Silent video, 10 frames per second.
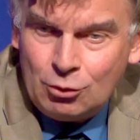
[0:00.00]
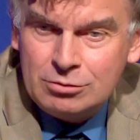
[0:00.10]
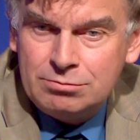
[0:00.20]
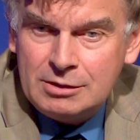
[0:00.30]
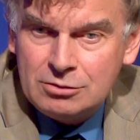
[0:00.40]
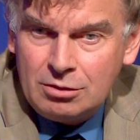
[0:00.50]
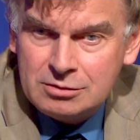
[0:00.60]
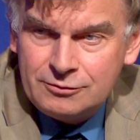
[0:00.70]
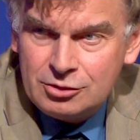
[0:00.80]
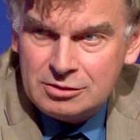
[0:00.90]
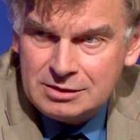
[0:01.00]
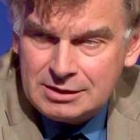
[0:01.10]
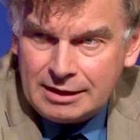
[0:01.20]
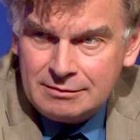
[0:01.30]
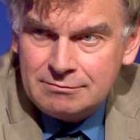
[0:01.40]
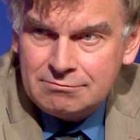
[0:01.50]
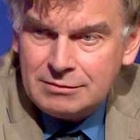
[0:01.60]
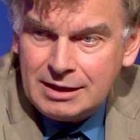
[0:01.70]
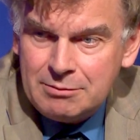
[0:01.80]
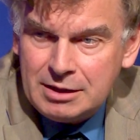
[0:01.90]
Und man sollte von dann
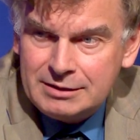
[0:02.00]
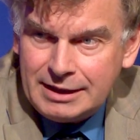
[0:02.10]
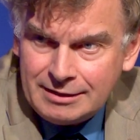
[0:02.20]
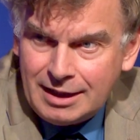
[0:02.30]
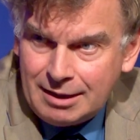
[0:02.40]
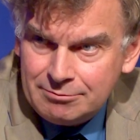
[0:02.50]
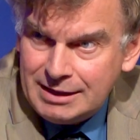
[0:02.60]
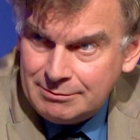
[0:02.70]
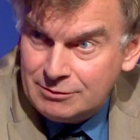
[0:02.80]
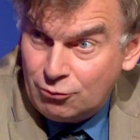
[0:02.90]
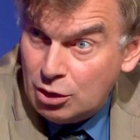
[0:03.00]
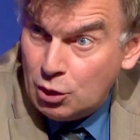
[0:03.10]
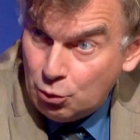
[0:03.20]
immer den Arm nehmen, wo er